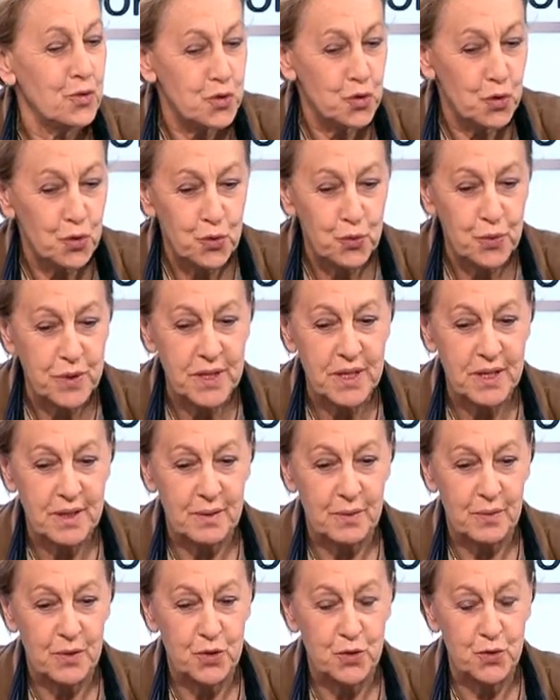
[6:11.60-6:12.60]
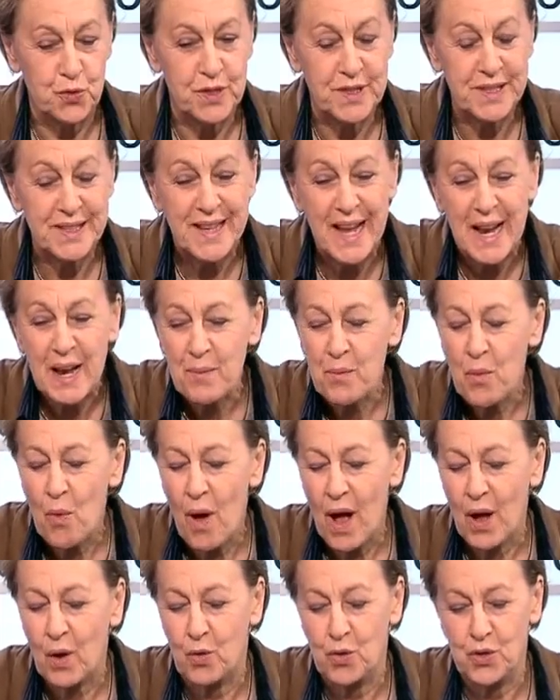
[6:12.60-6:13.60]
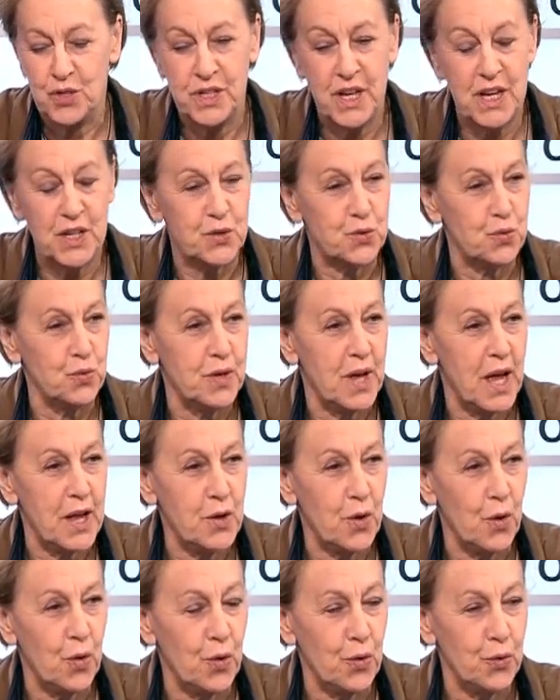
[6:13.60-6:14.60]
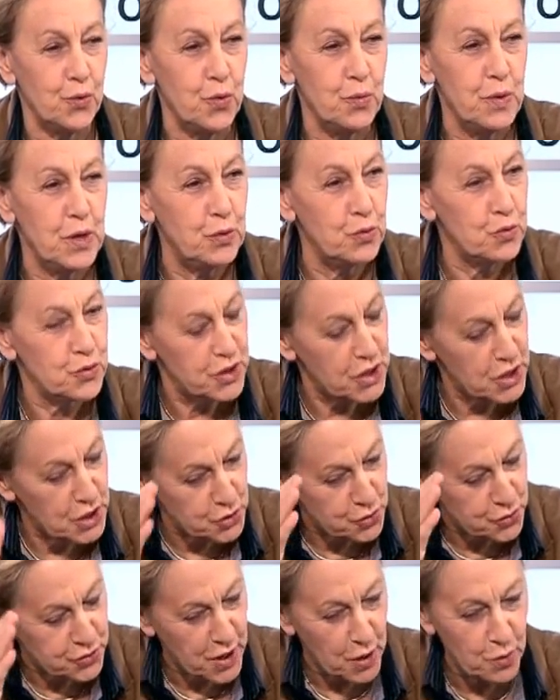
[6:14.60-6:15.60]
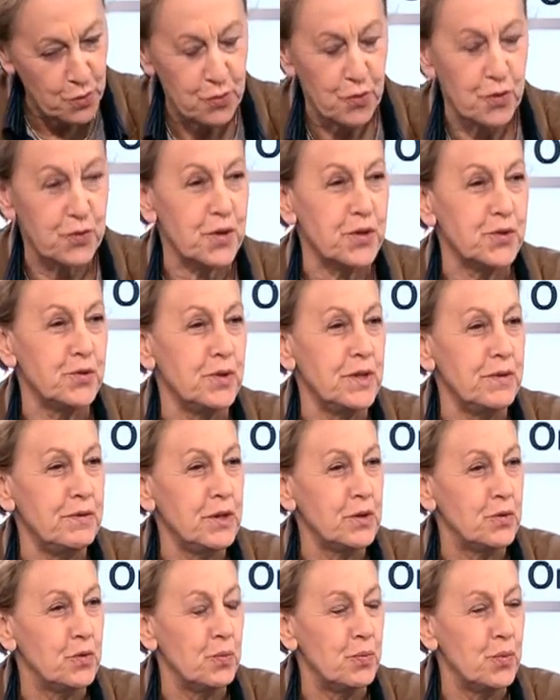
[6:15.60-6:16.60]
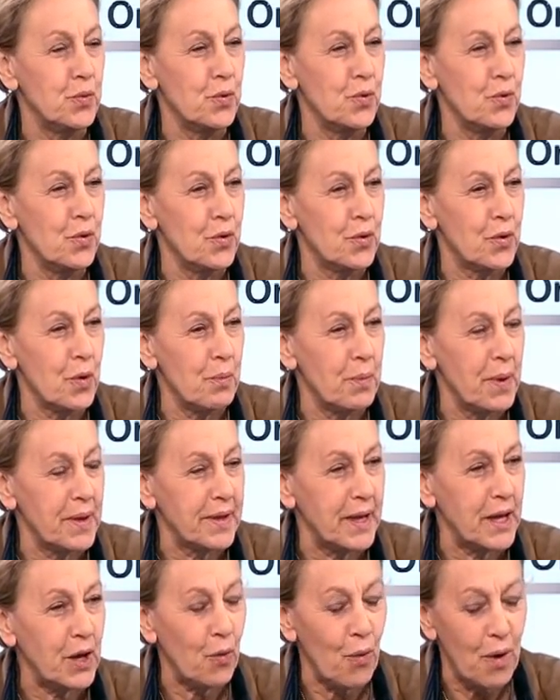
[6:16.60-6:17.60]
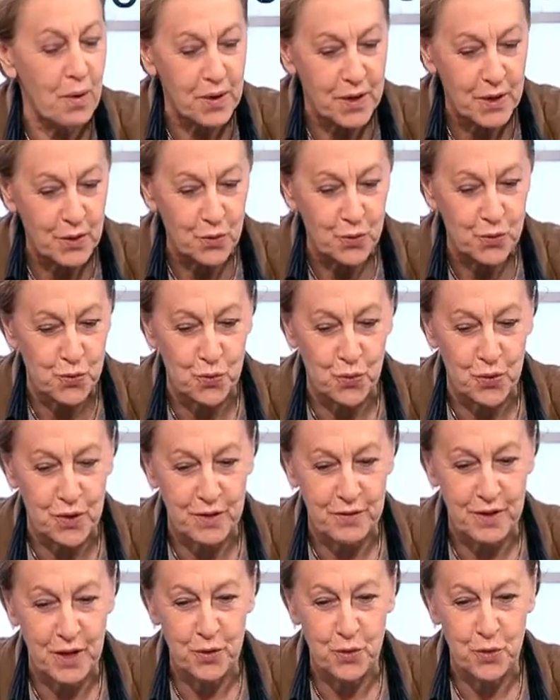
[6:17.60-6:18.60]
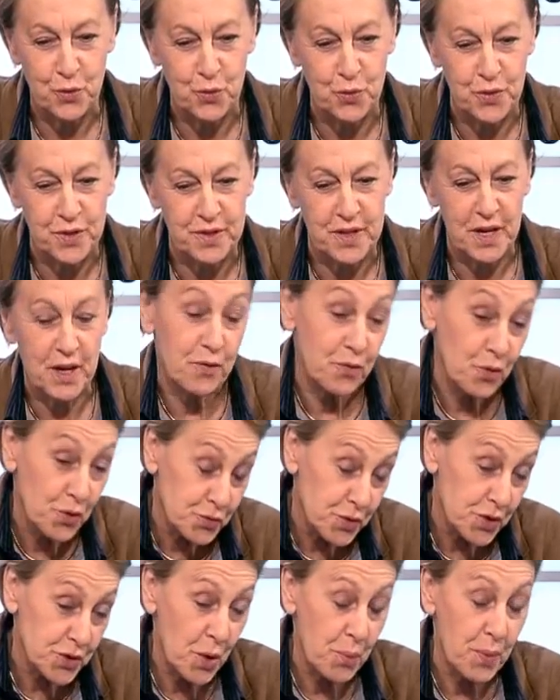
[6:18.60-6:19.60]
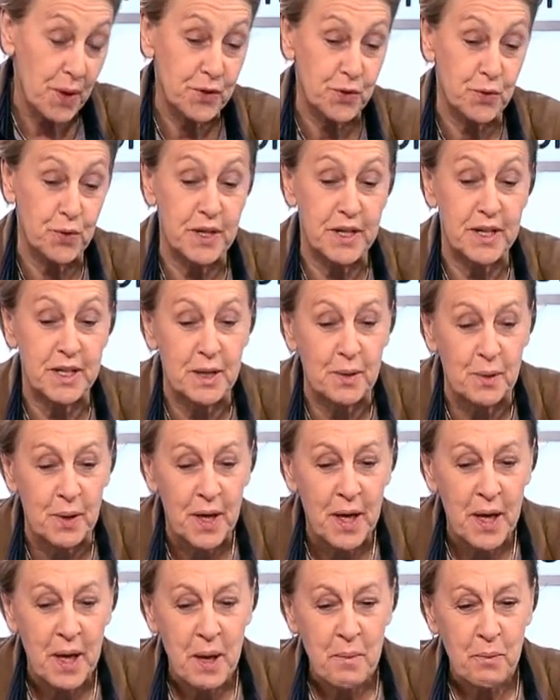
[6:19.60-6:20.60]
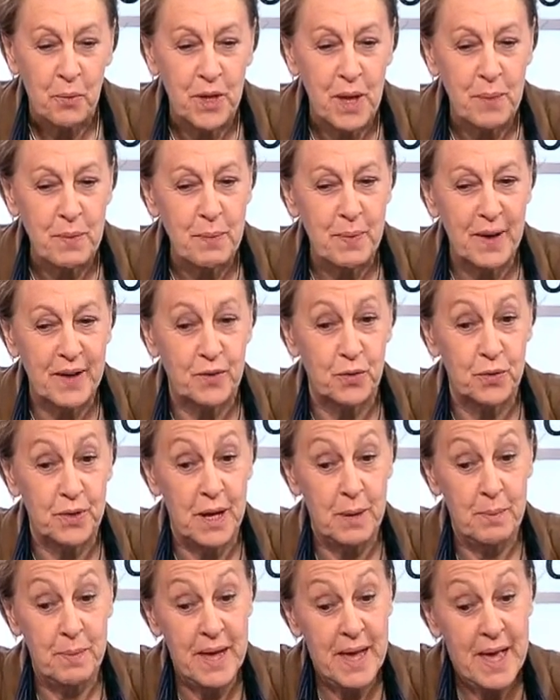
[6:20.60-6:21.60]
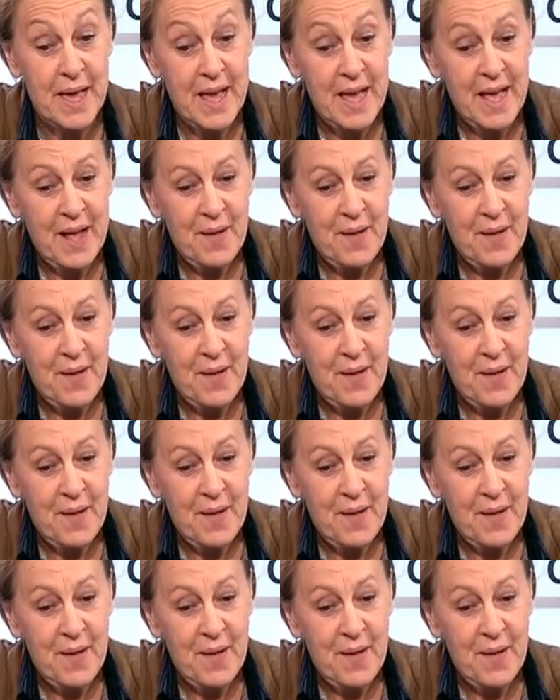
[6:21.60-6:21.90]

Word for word: aujourd'hui, je suis tellement accrochée à ce qu'on gagne en 2012. Et je salue Françoise Olivier Coupeau, euh, comme Patrick Roy, qui, nous ont, qui viennent de nous quitter, et Françoise en particulier, qui était mon ami personnel Mais